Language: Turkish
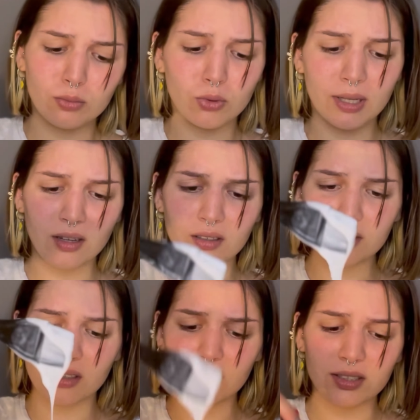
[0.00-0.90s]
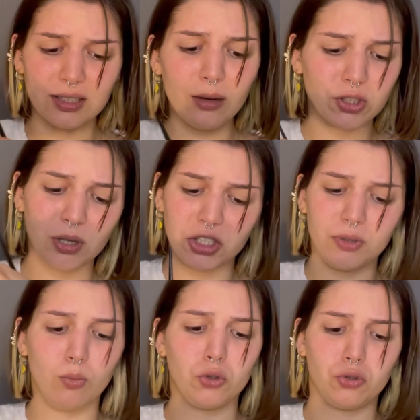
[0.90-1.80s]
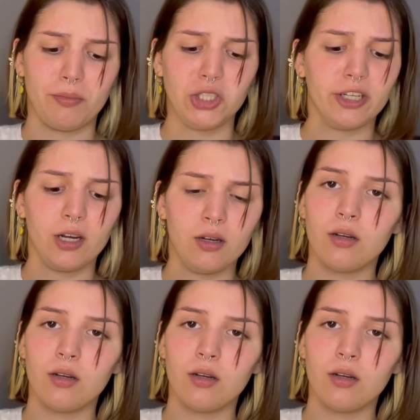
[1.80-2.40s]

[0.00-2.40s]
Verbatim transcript: bu belaya. Gel bacım kaç büyük boş 5 lira.